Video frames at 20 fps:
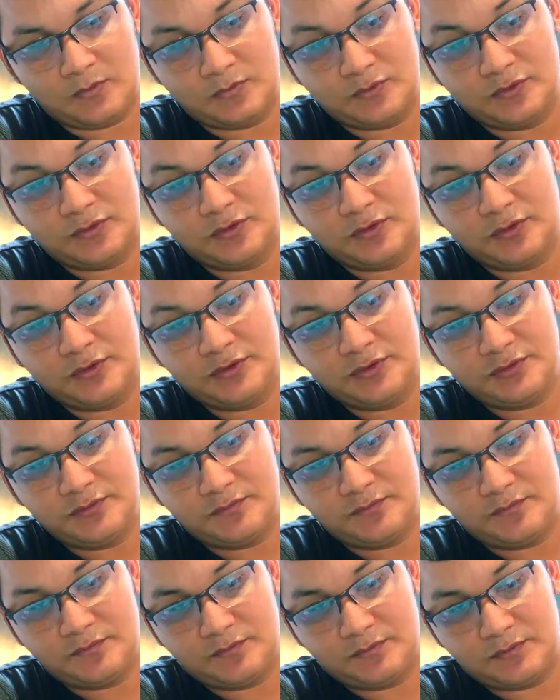Os dois.
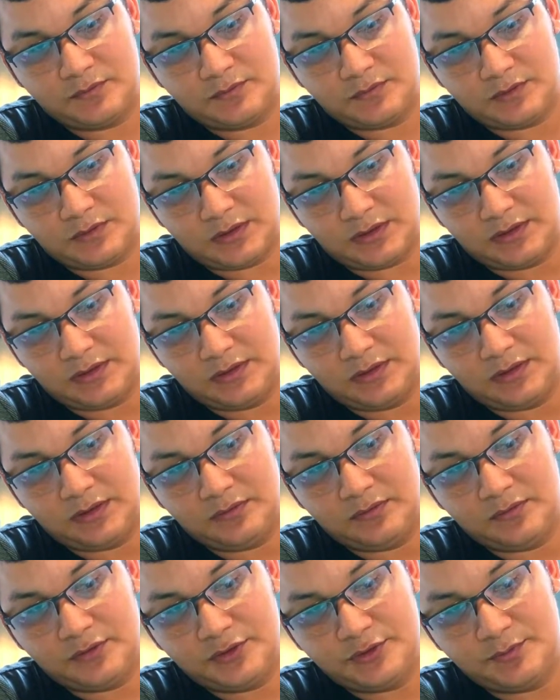Aqui
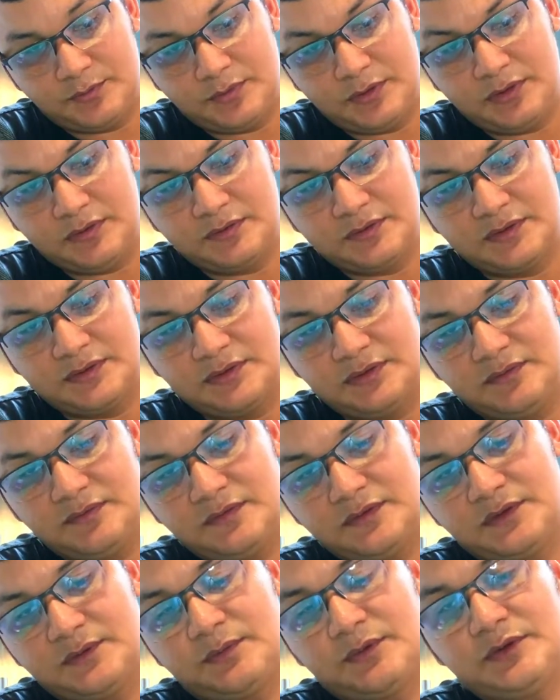tem dois
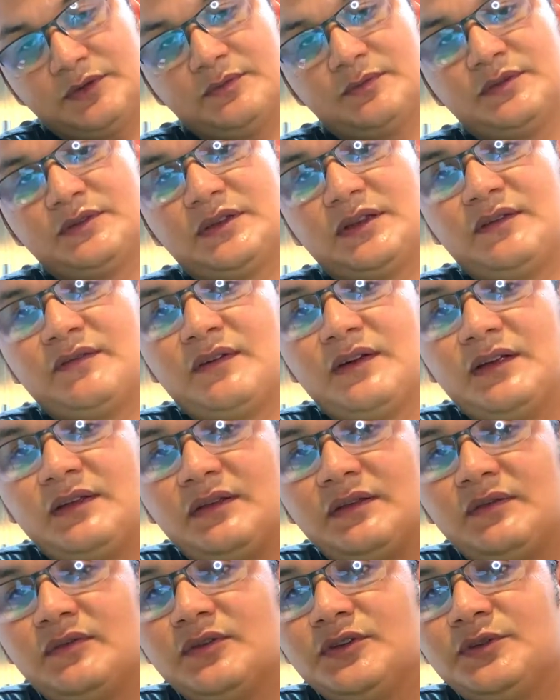pinozinhos, você pode observar
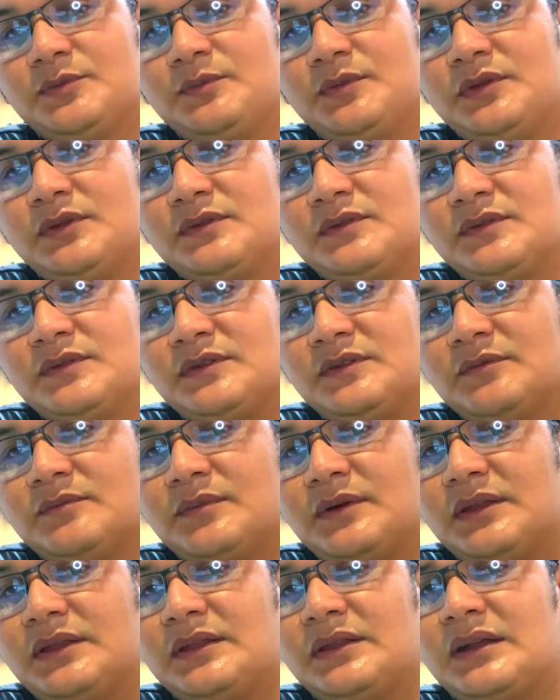aqui dois pinozinhos
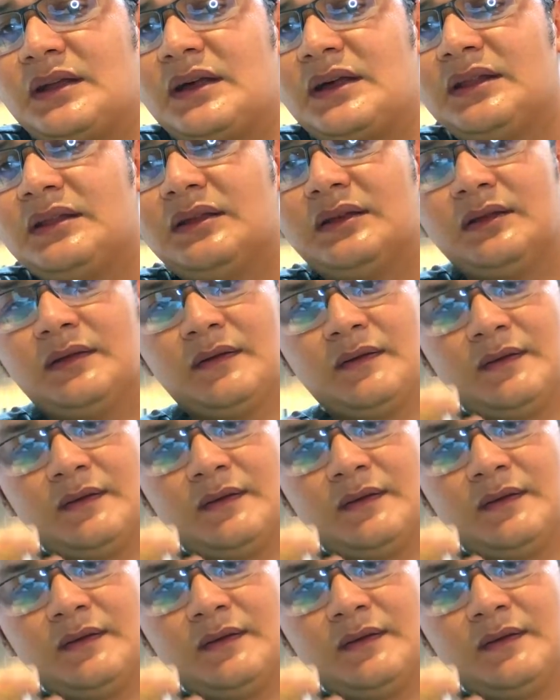para entrada.